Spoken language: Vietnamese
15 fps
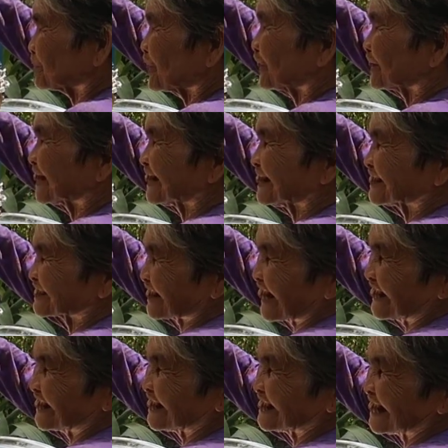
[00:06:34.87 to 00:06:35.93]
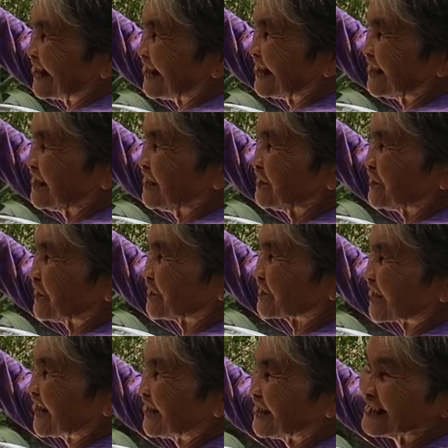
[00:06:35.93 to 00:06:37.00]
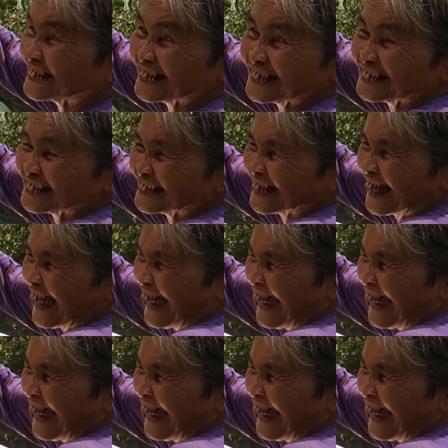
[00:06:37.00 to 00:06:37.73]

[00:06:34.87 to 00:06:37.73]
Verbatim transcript: vui đó cười đây à, ờ, vui. cười cười cười,